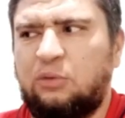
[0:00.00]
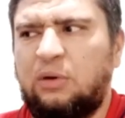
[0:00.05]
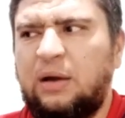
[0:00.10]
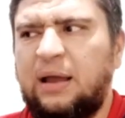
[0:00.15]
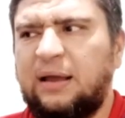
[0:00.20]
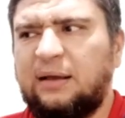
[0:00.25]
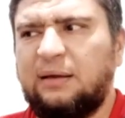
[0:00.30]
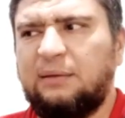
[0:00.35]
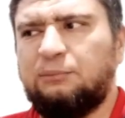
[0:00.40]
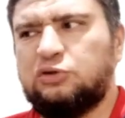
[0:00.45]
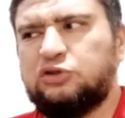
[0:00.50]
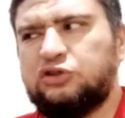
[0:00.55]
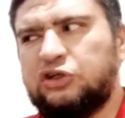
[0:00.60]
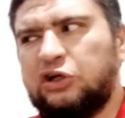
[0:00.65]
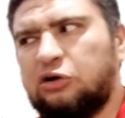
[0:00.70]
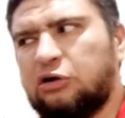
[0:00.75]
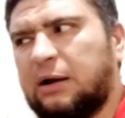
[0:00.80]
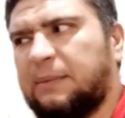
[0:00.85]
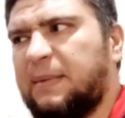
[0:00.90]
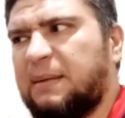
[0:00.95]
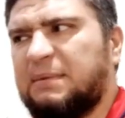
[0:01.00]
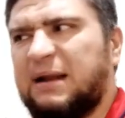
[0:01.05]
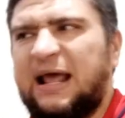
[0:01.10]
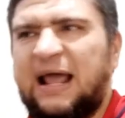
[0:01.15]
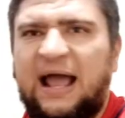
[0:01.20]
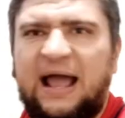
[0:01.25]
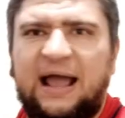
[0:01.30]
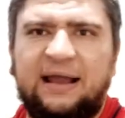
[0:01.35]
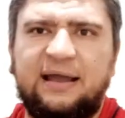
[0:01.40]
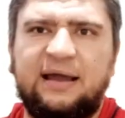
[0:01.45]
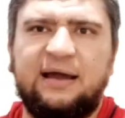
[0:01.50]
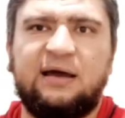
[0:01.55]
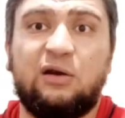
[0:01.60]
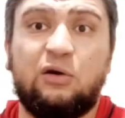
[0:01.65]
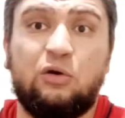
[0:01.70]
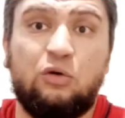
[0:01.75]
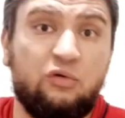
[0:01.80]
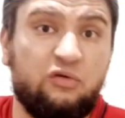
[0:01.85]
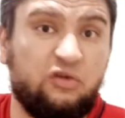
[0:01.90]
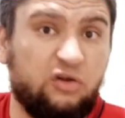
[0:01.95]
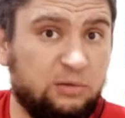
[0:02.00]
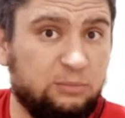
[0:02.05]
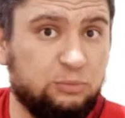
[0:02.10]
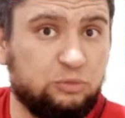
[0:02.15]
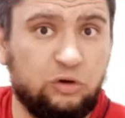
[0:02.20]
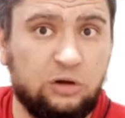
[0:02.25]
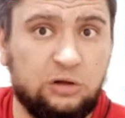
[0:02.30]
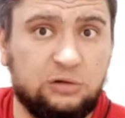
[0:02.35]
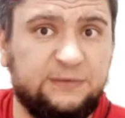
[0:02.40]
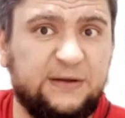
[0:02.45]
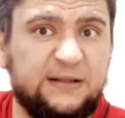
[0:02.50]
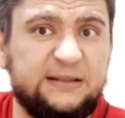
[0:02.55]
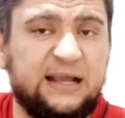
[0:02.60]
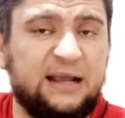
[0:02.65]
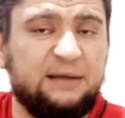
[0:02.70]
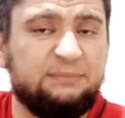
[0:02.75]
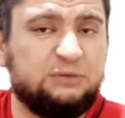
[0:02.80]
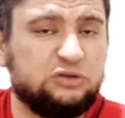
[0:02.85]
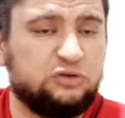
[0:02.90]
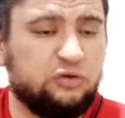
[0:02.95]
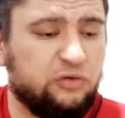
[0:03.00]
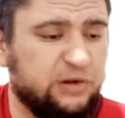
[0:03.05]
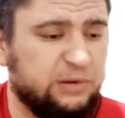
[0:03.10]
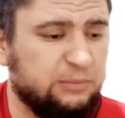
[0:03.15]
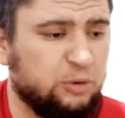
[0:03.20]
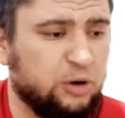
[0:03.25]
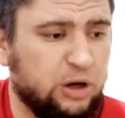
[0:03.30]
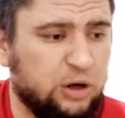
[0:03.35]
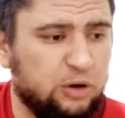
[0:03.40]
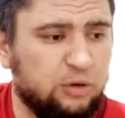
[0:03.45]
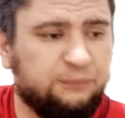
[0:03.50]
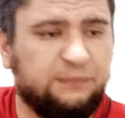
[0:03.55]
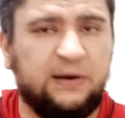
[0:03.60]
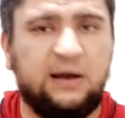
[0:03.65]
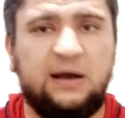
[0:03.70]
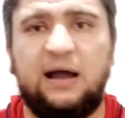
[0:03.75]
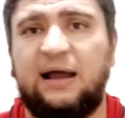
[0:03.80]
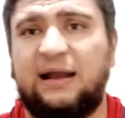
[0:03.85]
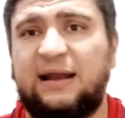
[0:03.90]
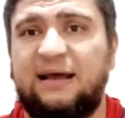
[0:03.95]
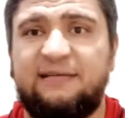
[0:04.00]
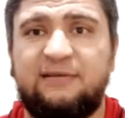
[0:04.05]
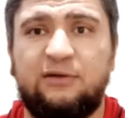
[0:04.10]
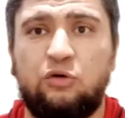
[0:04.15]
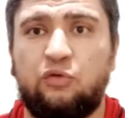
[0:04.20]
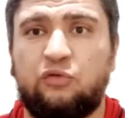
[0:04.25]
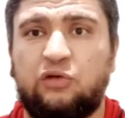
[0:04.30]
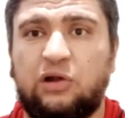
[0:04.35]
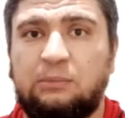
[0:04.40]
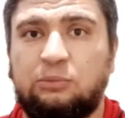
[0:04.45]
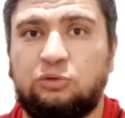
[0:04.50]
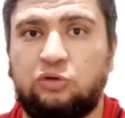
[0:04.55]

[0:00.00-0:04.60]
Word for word: وبوشينو كان بيعمل اي حاجه غير انه يوصل للبطولات فانت جبت جوزيه مورينيو فاحنا عايزين نوصل